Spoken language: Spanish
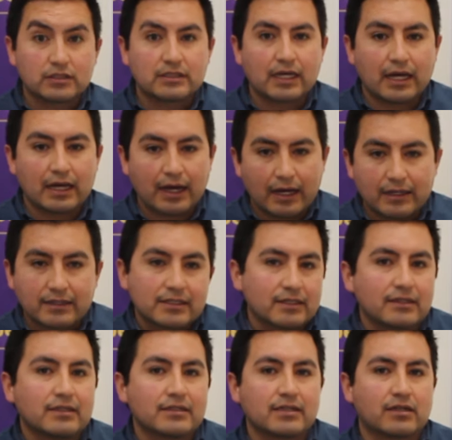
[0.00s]
esa,
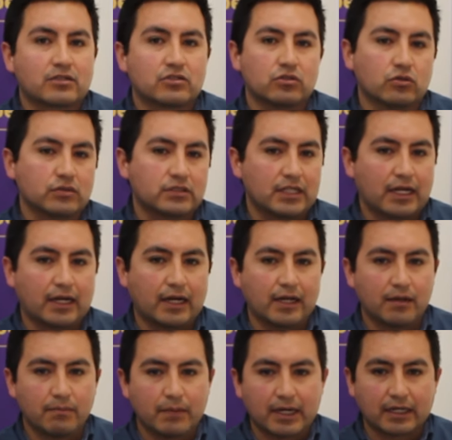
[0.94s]
esa, acción cerca a
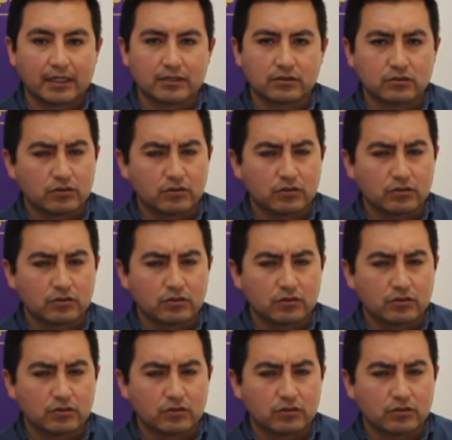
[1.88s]
las marcas.